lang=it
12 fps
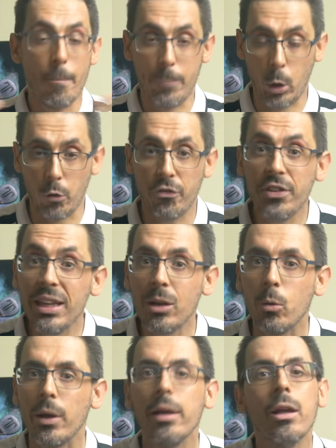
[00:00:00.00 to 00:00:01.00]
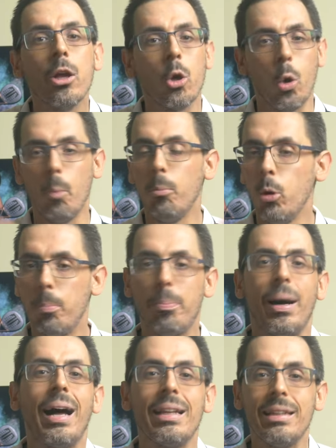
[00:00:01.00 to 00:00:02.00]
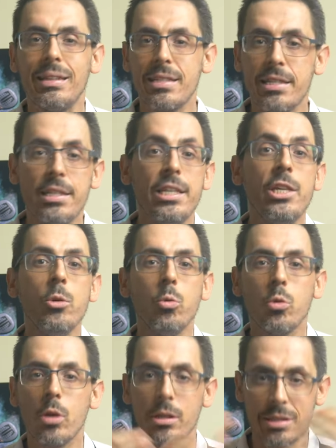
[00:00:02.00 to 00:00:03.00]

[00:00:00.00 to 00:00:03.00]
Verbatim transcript: proficue con Bull Paddle, Sius,